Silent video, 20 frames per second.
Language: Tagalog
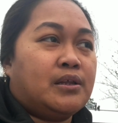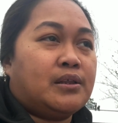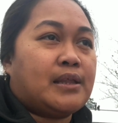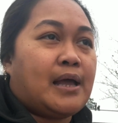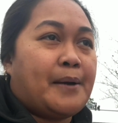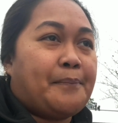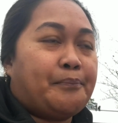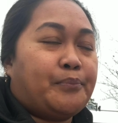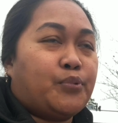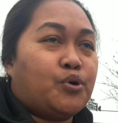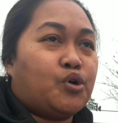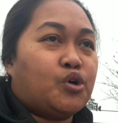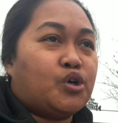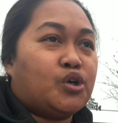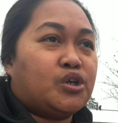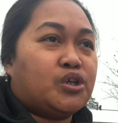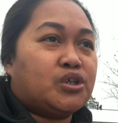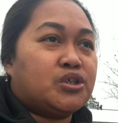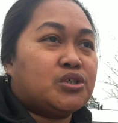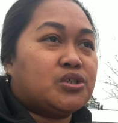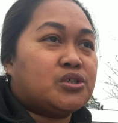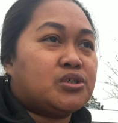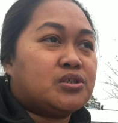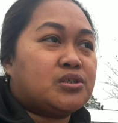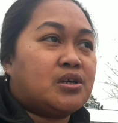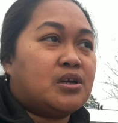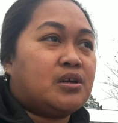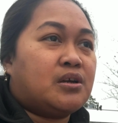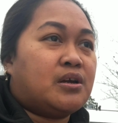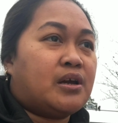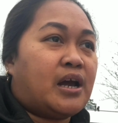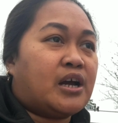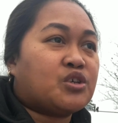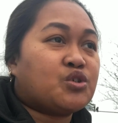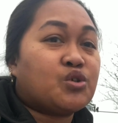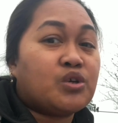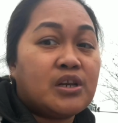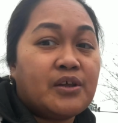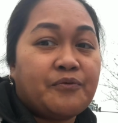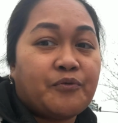Tapos,
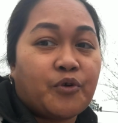actually